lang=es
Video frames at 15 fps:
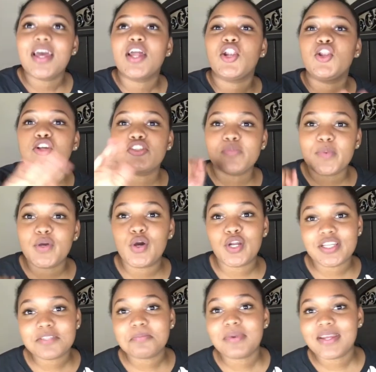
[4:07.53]
los
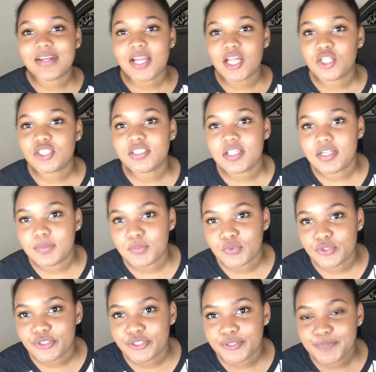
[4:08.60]
peores peinados del
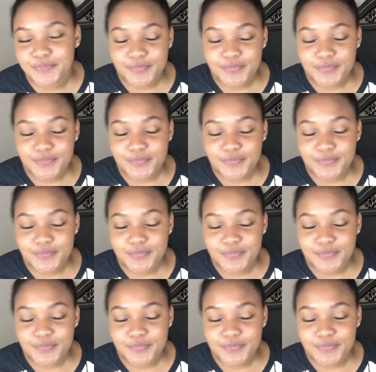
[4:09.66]
mundo.